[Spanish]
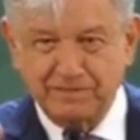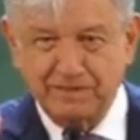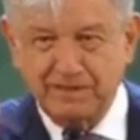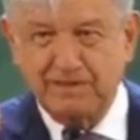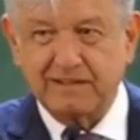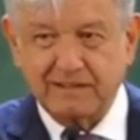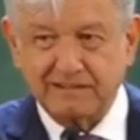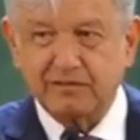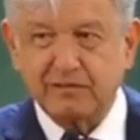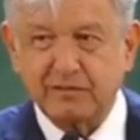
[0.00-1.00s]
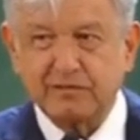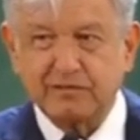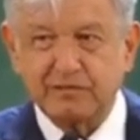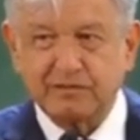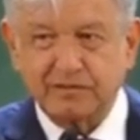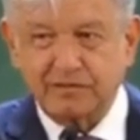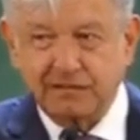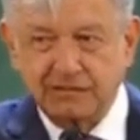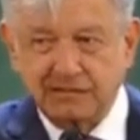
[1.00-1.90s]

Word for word: Mañana que se cumplen dos meses